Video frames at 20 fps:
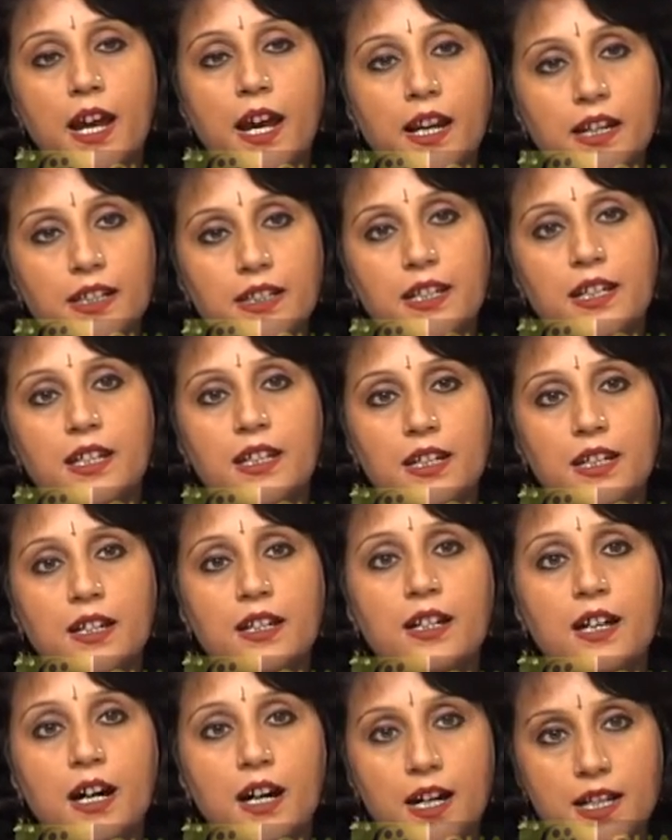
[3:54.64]
and
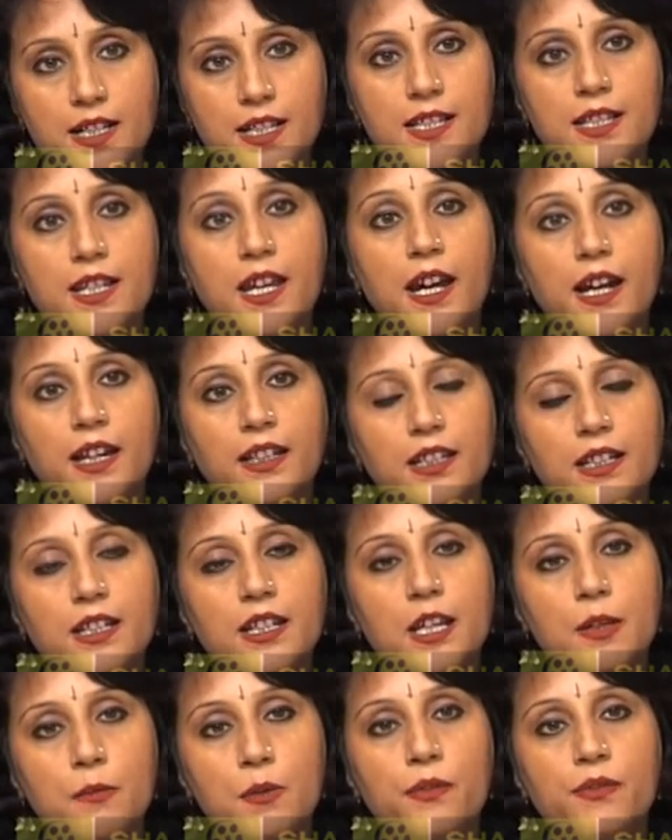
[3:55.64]
taking us and the
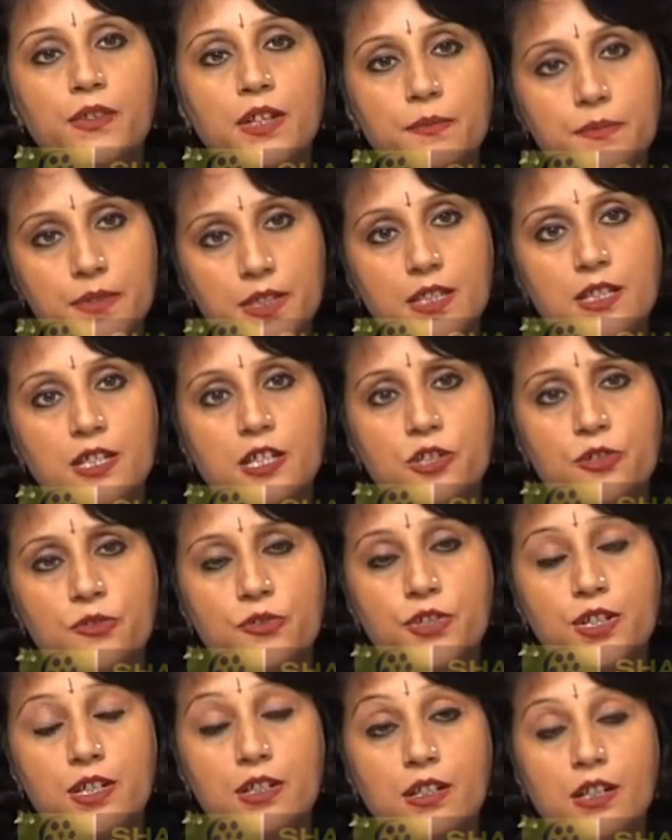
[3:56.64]
name of DIPS
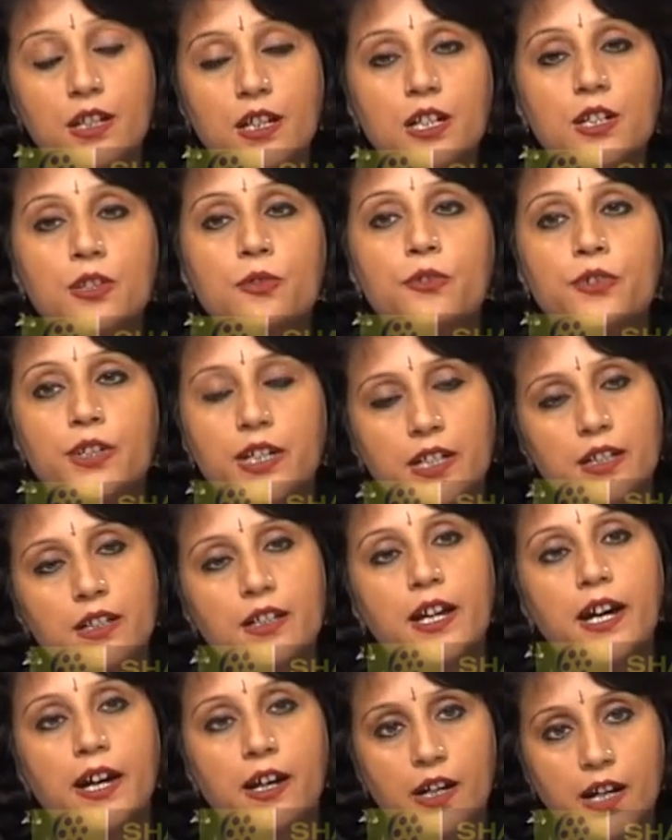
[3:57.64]
institution to
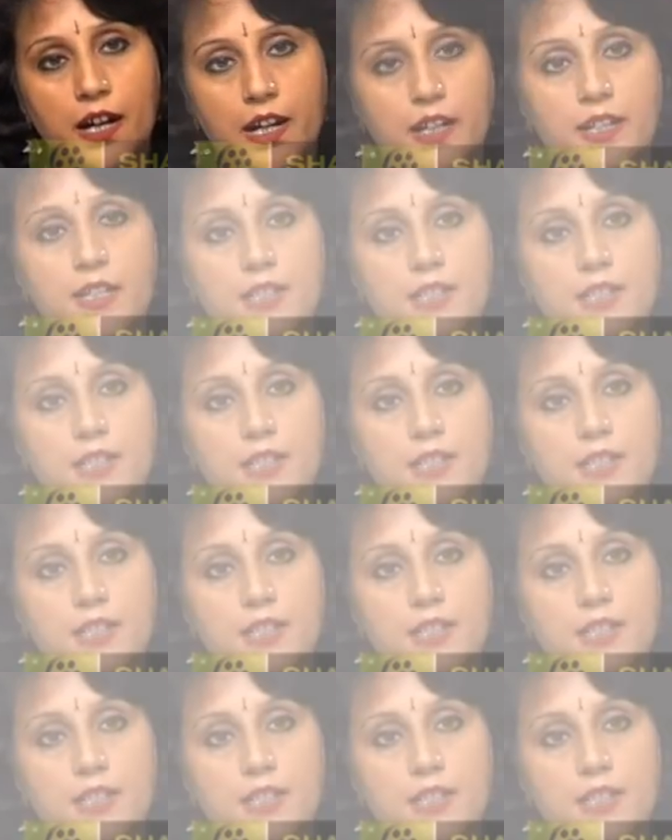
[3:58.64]
greater heights.